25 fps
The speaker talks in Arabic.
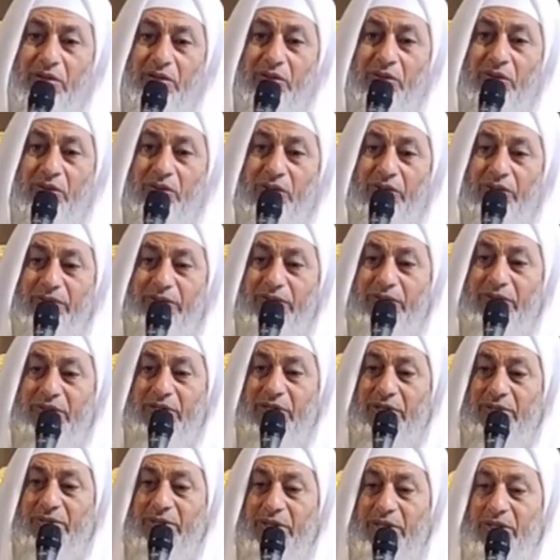وفي
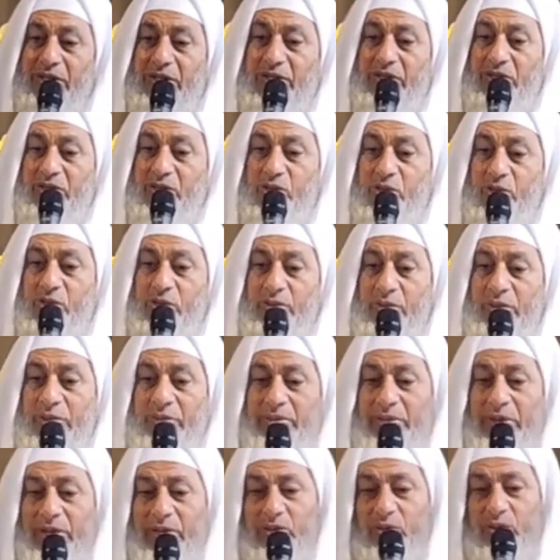السماء رزقكم
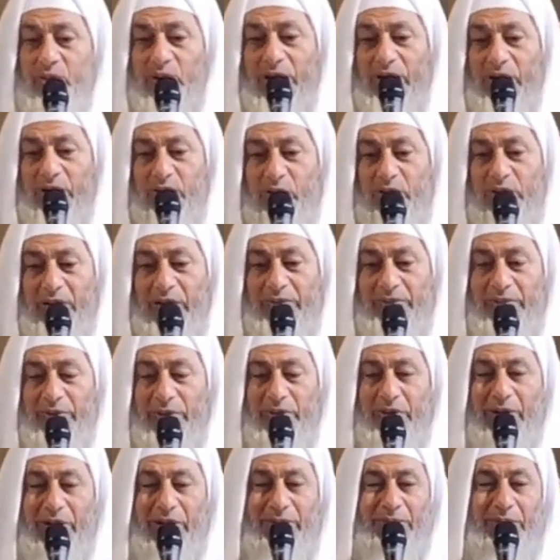وما توعدون
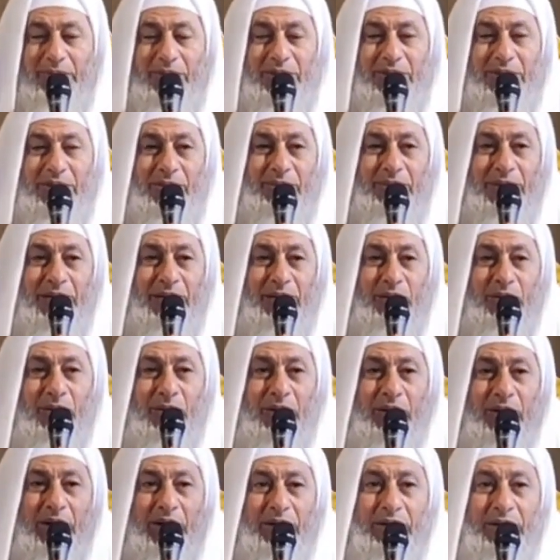فورب السماء
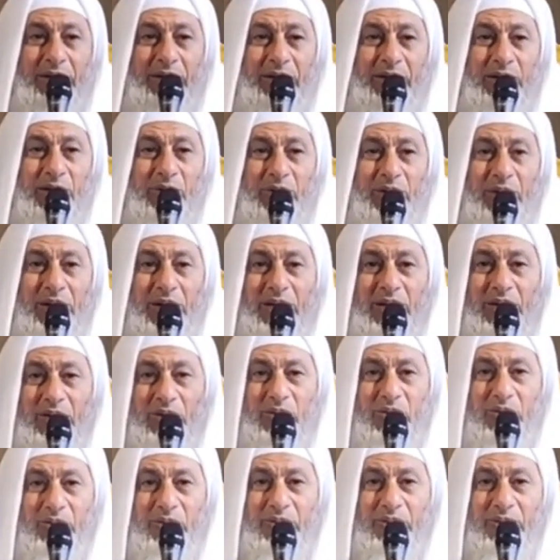والأرض إنه
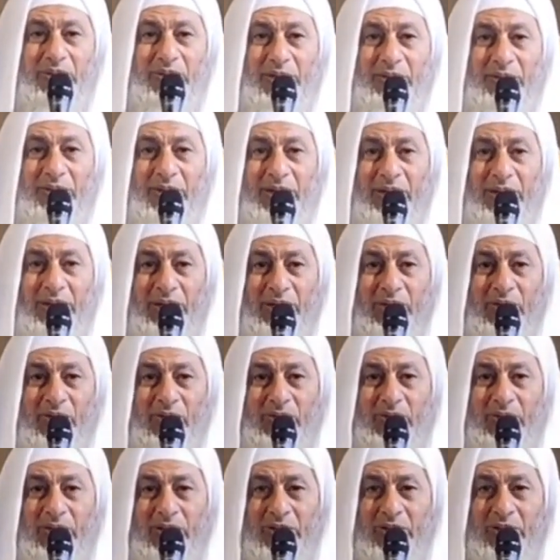لحق مثل ما
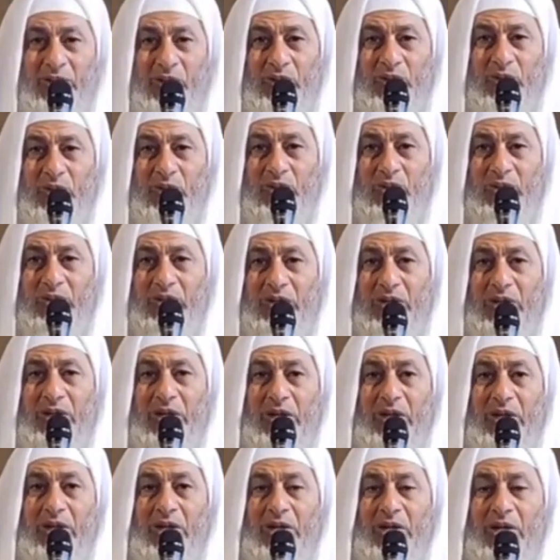أنكم تنطقون
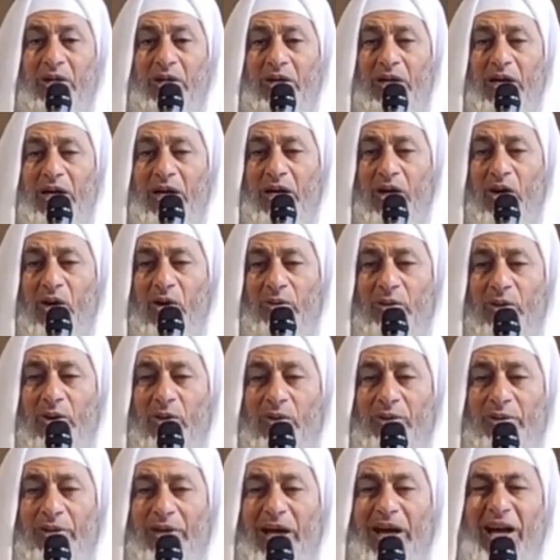قال عمر
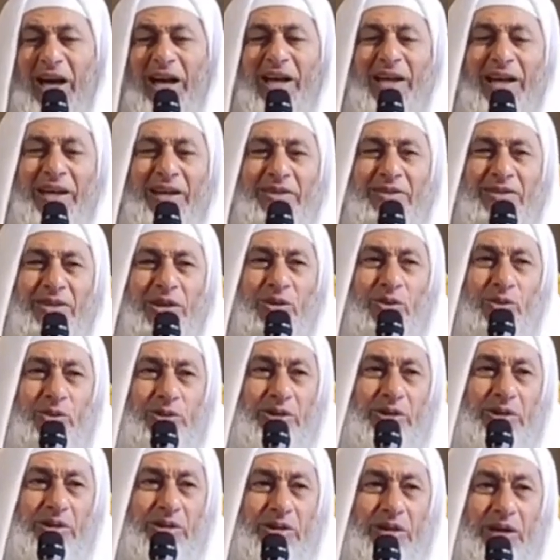بأعلى
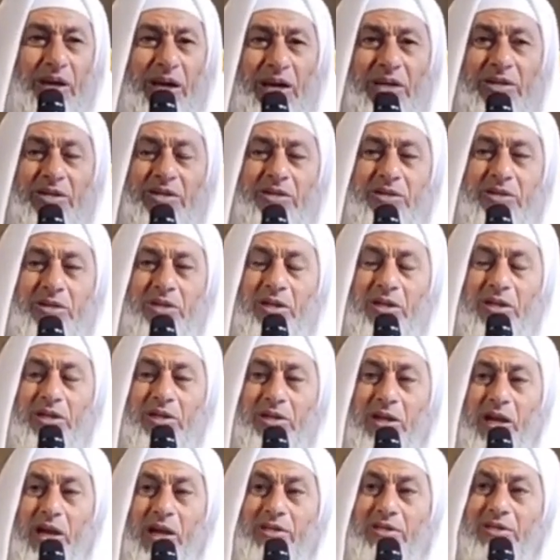صوته أشهد
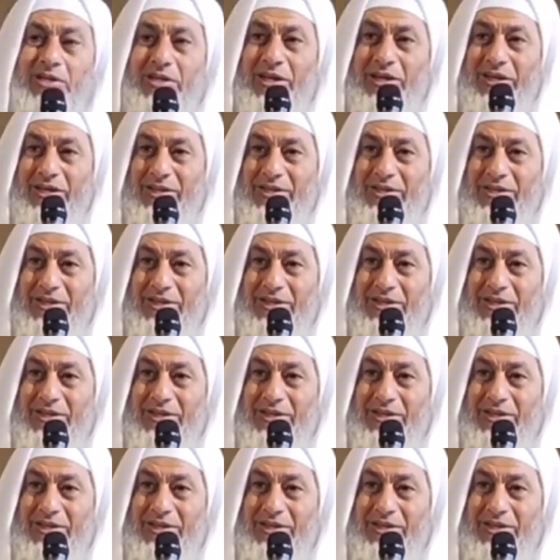أشهد